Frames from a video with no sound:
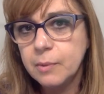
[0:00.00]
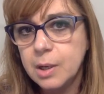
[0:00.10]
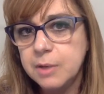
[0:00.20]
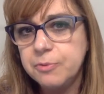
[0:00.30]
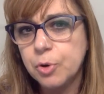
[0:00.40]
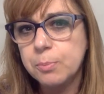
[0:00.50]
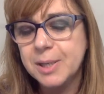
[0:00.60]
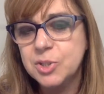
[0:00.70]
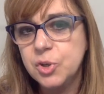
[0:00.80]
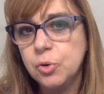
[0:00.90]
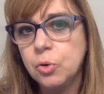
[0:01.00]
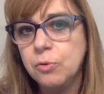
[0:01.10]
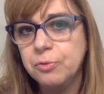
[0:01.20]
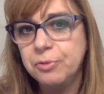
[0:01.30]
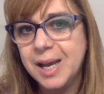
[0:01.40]
información
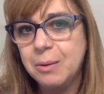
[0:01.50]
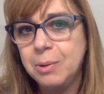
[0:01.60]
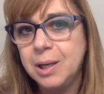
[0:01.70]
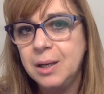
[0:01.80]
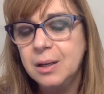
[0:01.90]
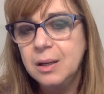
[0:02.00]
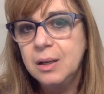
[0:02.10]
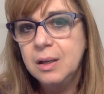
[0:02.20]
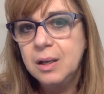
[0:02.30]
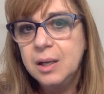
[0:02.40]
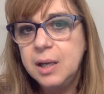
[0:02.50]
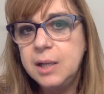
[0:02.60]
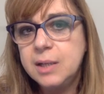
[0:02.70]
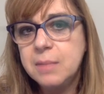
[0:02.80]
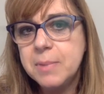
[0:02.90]
confiable
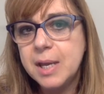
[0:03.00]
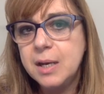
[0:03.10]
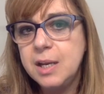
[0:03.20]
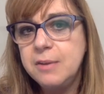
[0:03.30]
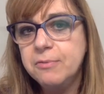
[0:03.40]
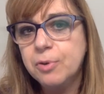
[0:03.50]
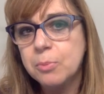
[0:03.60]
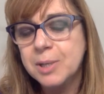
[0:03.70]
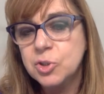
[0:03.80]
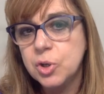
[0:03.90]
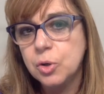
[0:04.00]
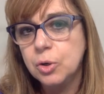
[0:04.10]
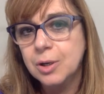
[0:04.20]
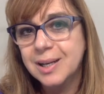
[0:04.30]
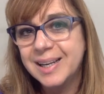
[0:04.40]
y también
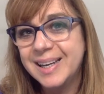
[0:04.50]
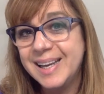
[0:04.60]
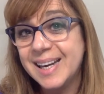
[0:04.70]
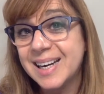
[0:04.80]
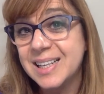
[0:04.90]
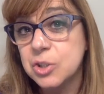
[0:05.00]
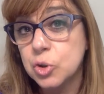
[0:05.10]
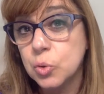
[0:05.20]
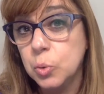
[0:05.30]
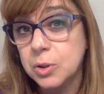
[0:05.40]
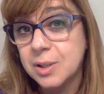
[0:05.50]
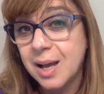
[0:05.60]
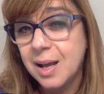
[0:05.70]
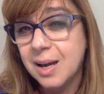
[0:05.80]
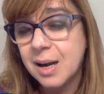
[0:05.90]
información que
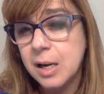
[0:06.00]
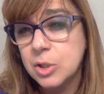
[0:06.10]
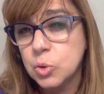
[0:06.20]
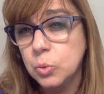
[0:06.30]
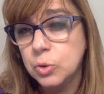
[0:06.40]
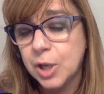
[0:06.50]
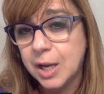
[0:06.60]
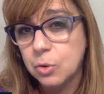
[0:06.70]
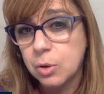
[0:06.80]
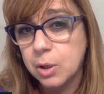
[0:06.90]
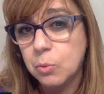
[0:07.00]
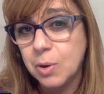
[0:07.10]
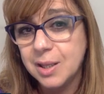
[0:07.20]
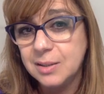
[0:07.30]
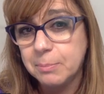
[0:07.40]
resulta, resultados.
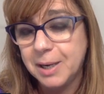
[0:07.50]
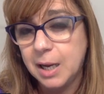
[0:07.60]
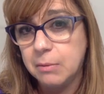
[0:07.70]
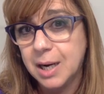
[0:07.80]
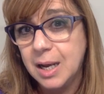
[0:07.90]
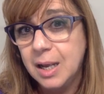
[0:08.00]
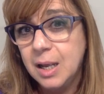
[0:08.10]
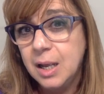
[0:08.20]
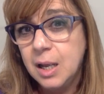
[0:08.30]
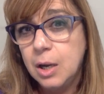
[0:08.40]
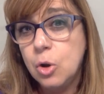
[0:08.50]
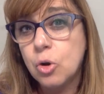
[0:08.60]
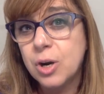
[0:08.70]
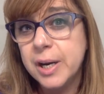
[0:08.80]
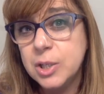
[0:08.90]
Recuerda esta palabra.
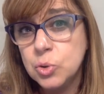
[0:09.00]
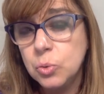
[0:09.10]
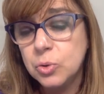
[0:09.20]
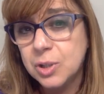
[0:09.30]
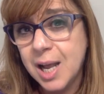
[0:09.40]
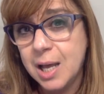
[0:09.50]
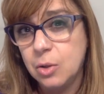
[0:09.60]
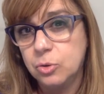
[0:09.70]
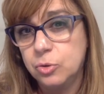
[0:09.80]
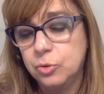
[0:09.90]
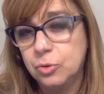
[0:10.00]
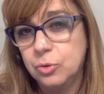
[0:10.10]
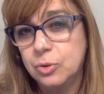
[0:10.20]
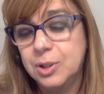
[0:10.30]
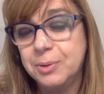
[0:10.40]
Los resultados
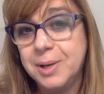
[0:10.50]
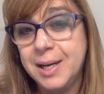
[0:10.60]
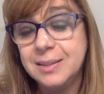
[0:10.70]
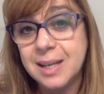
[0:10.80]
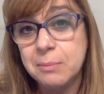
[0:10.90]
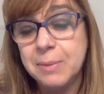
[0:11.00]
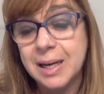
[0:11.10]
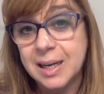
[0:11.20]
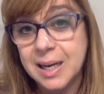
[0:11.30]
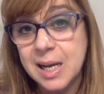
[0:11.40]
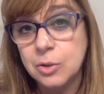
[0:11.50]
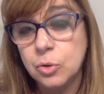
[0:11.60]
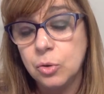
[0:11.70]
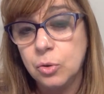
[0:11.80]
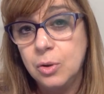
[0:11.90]
te van a estar
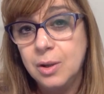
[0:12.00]
marcando